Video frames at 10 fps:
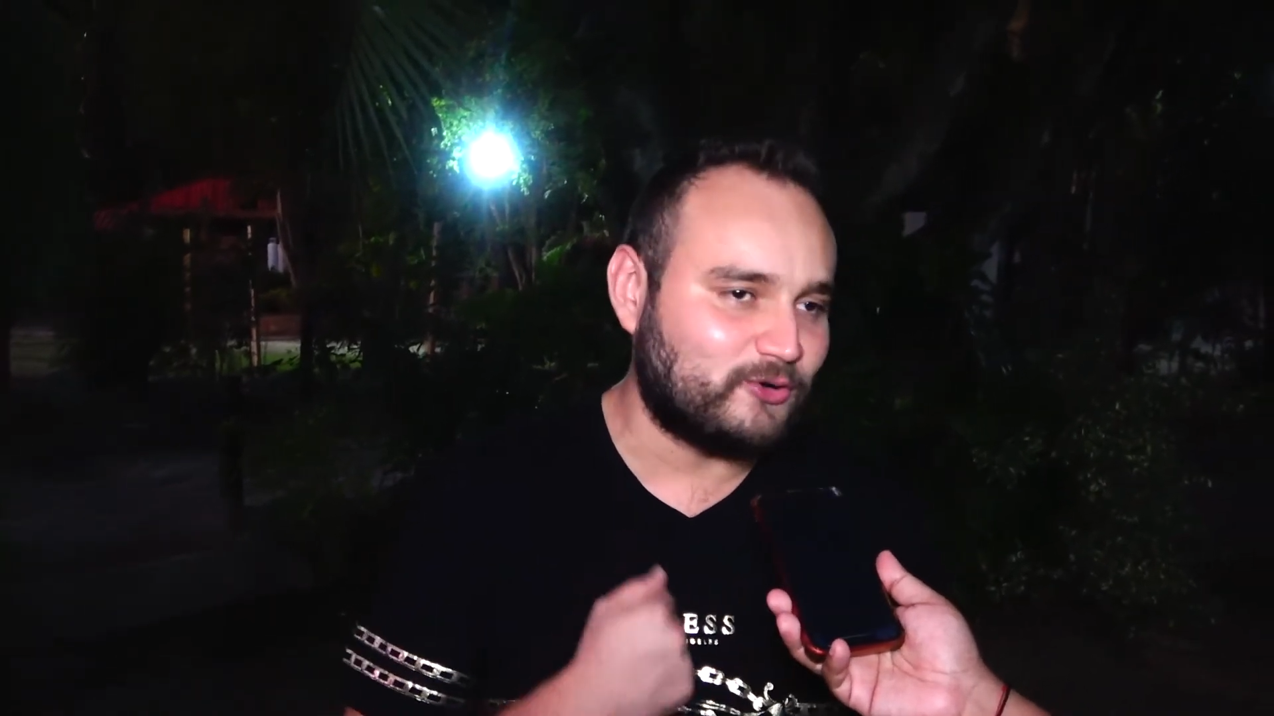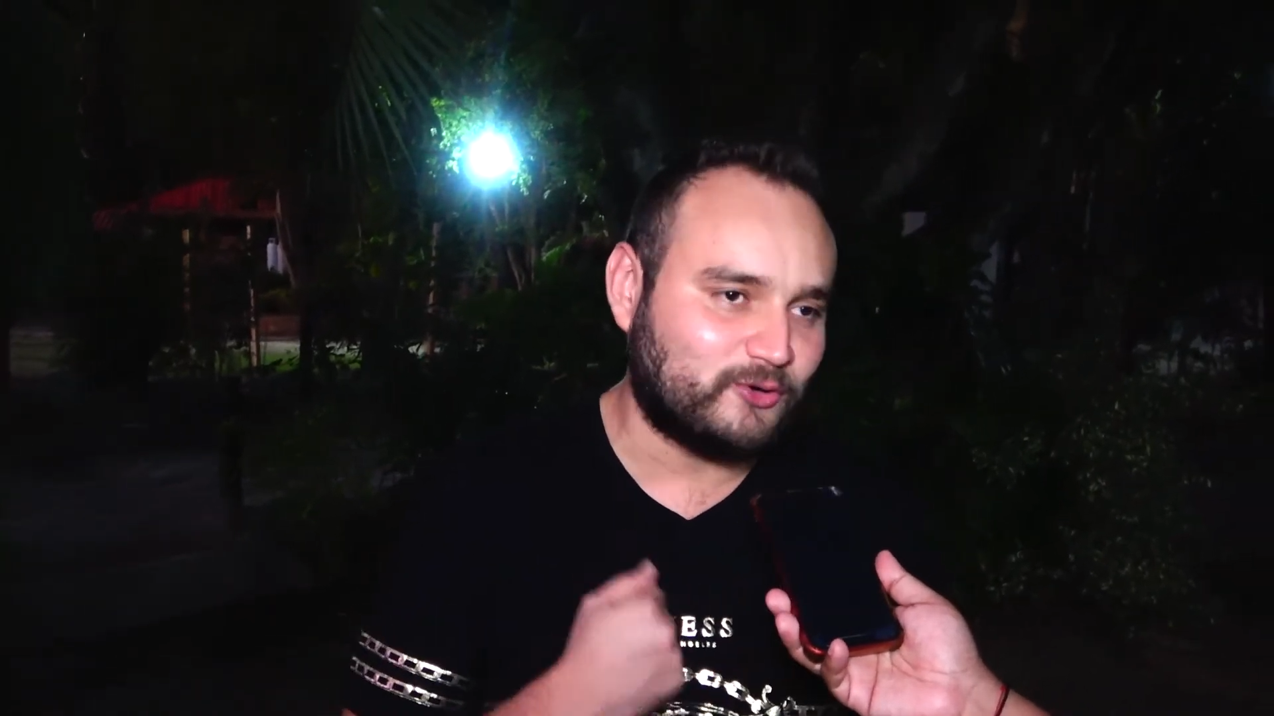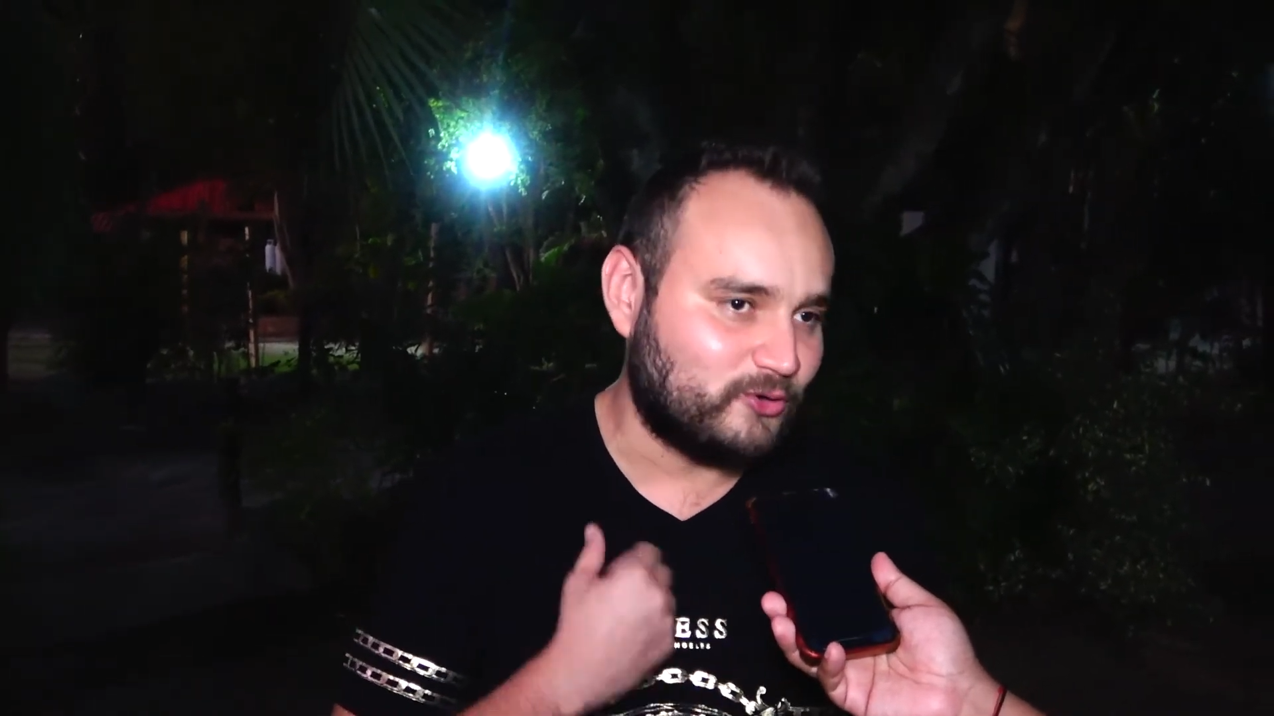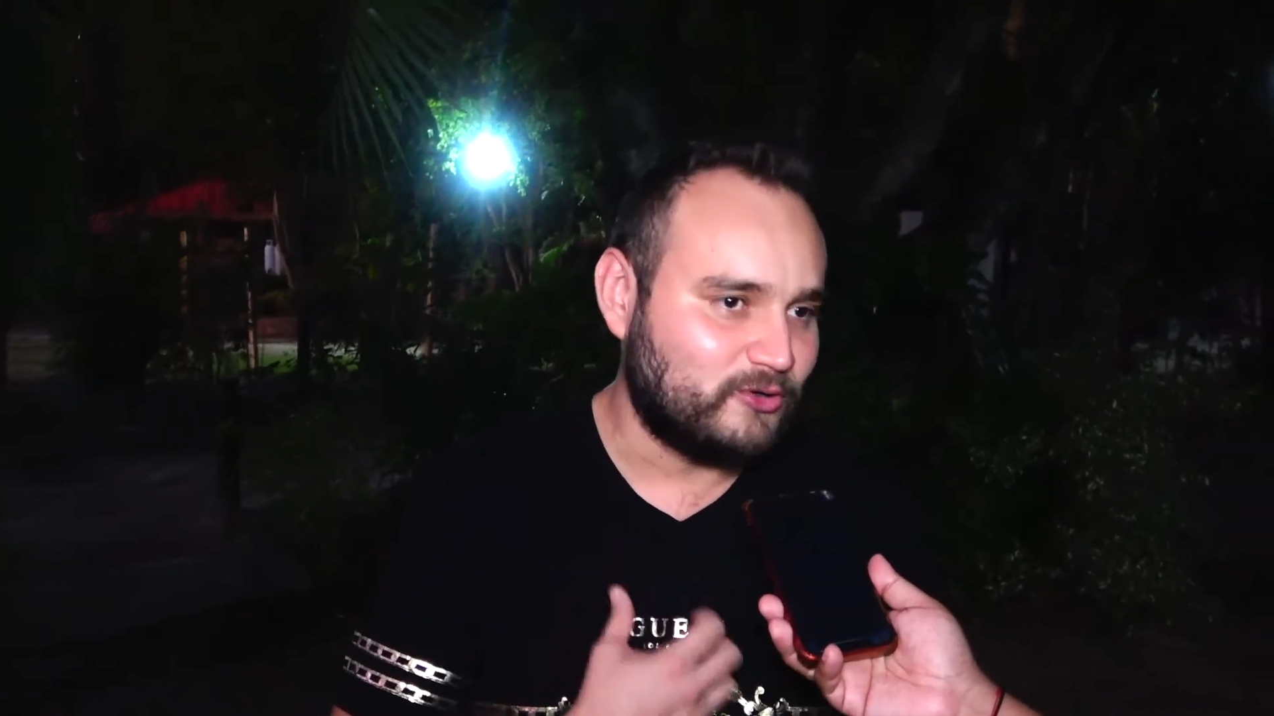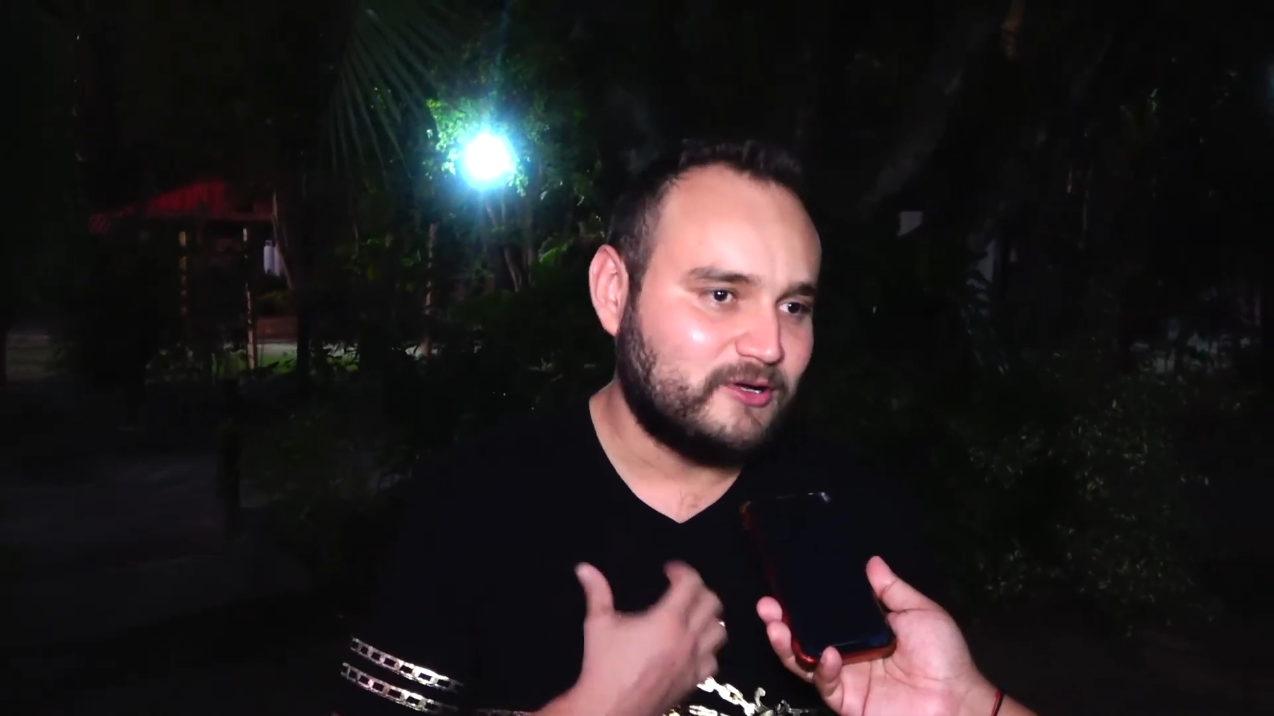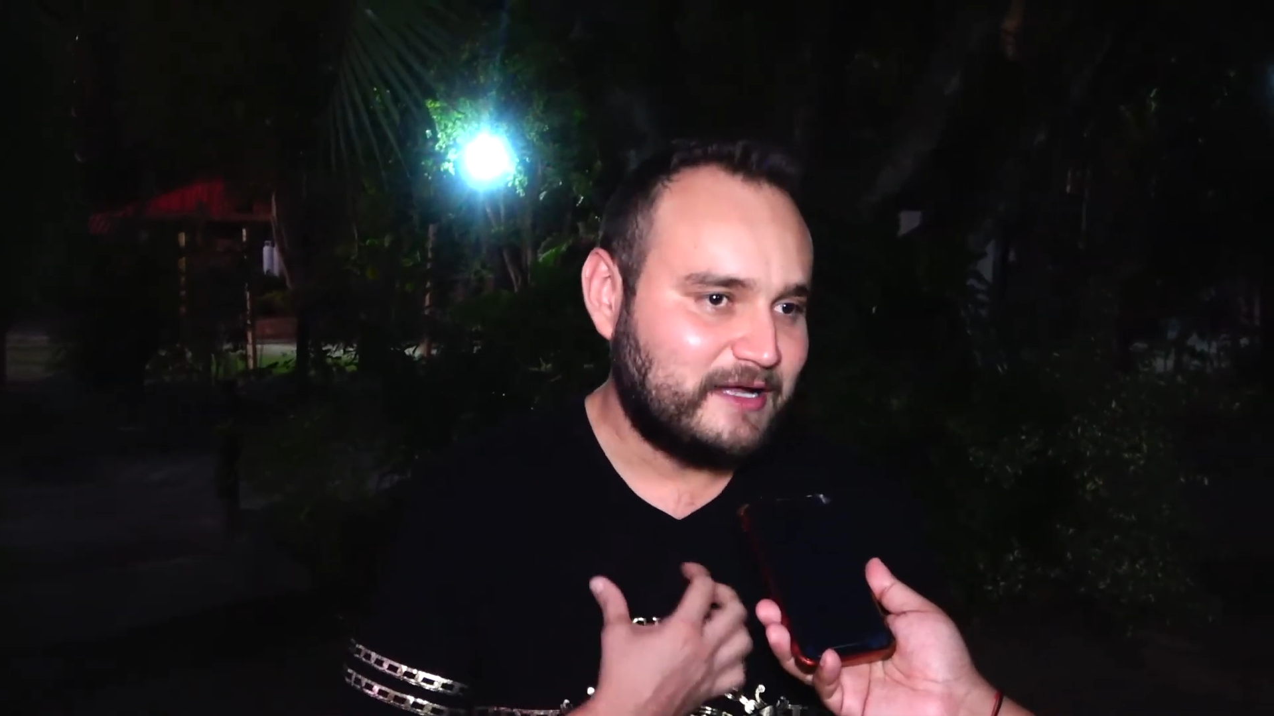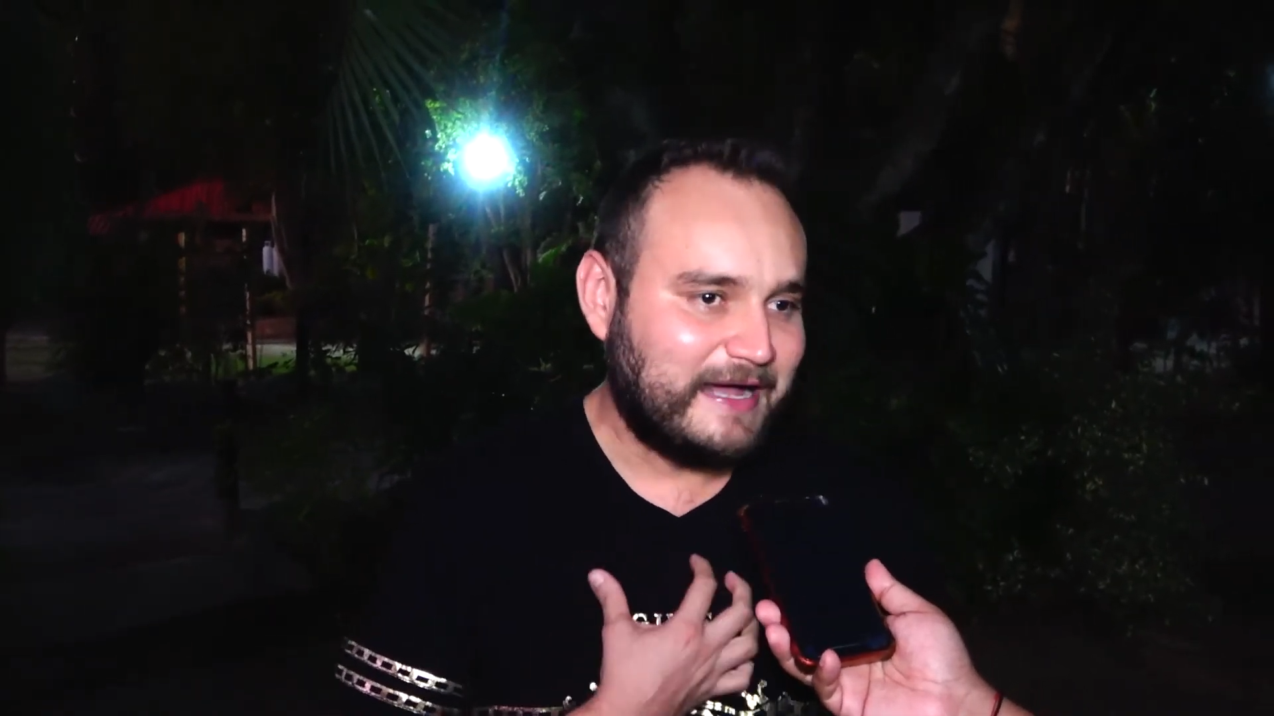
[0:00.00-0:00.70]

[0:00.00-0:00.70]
lo